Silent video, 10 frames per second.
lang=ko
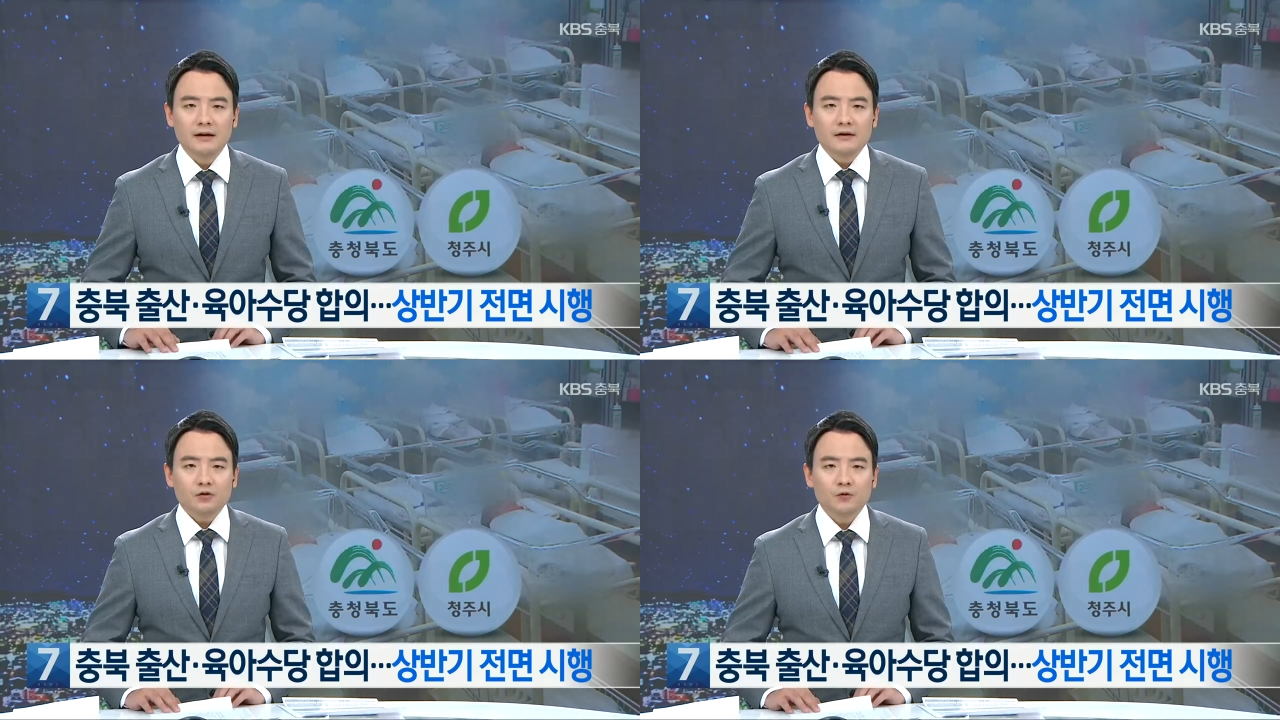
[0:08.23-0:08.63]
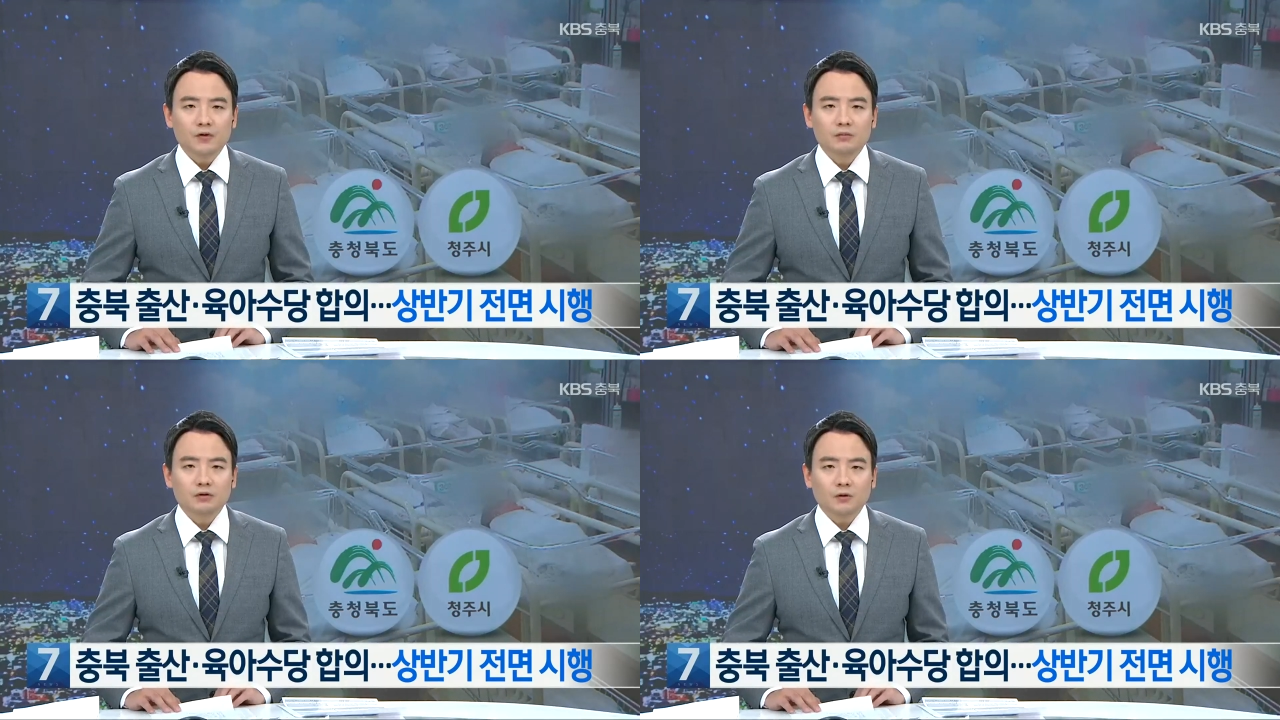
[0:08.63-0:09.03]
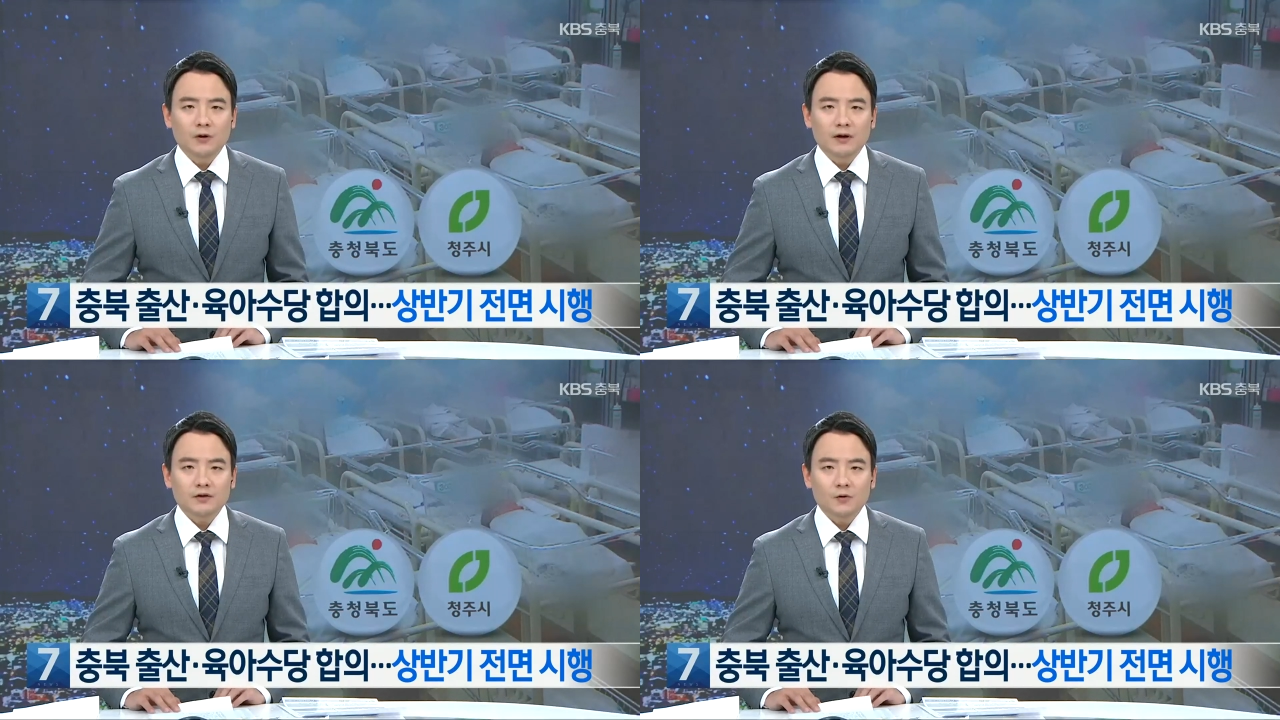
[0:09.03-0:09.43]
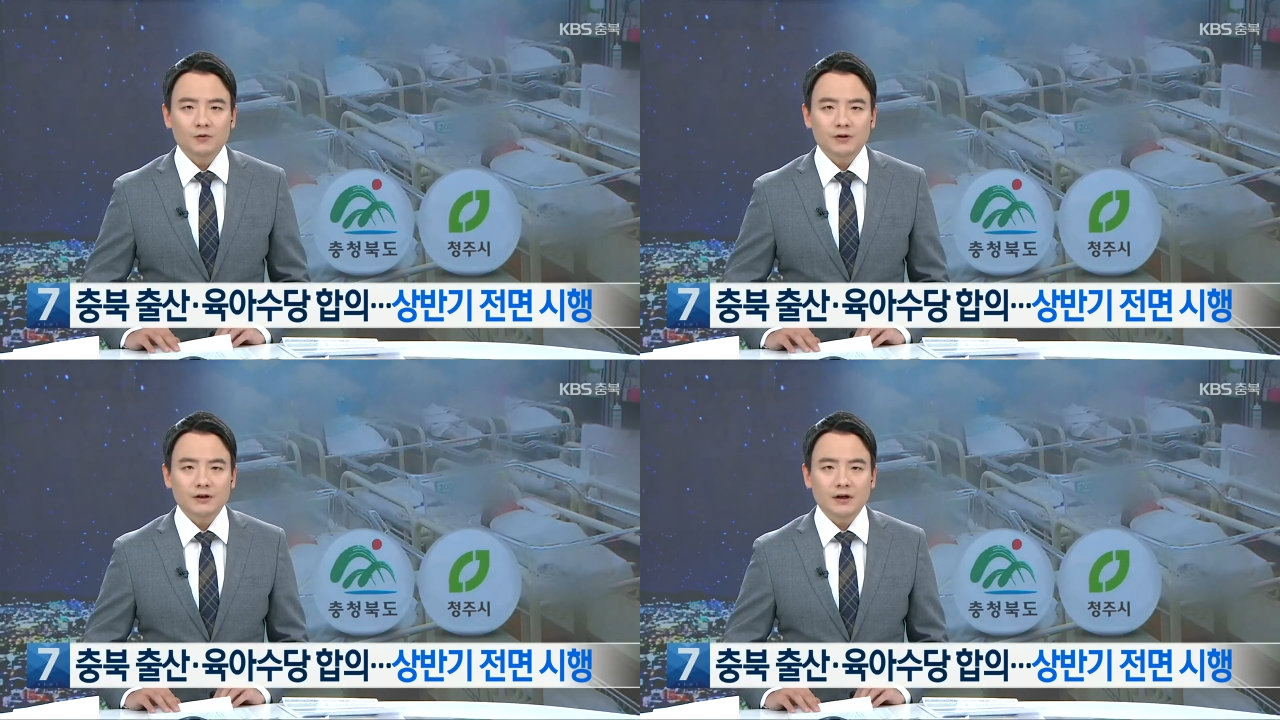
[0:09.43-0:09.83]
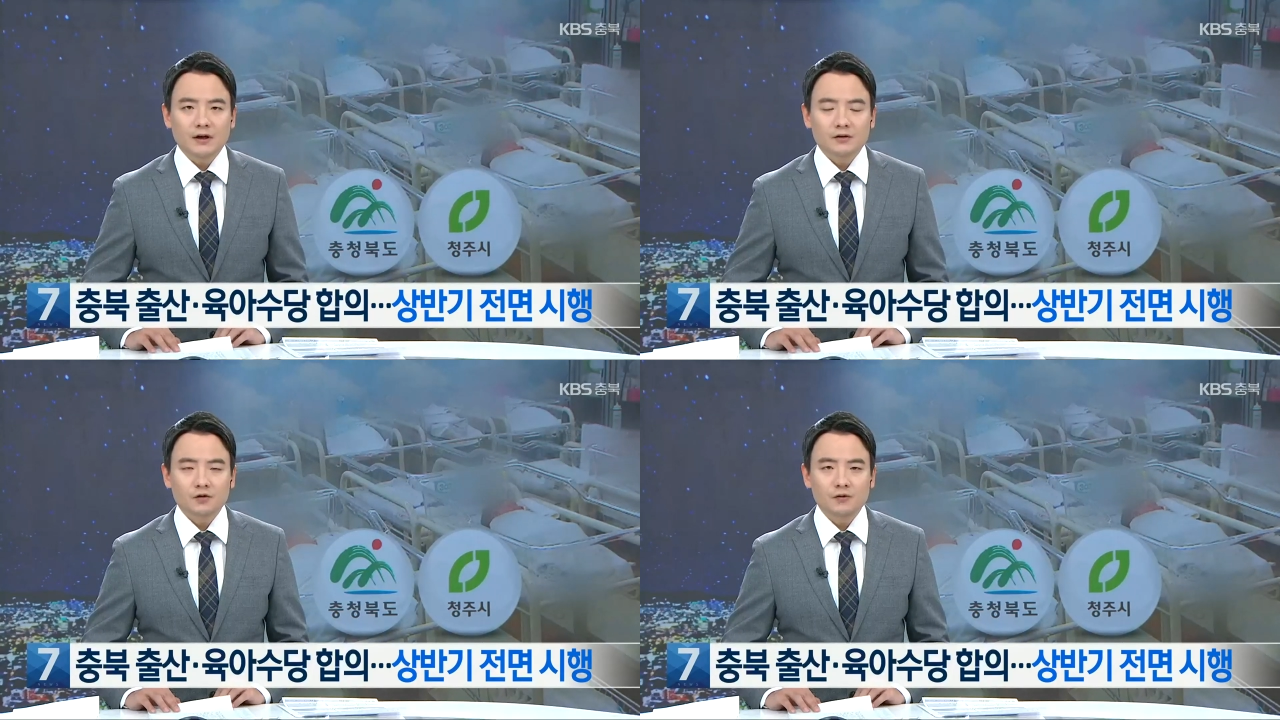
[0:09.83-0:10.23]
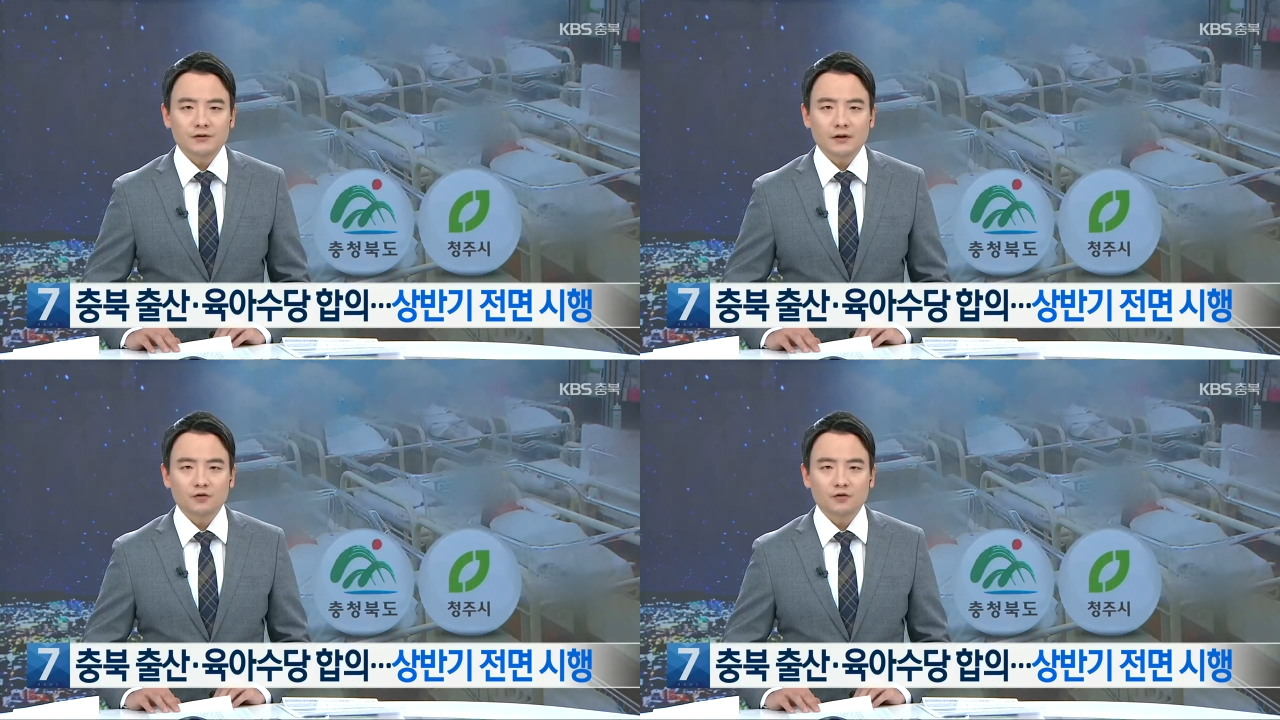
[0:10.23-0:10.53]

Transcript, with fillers: 충청북도와 청주시가 출산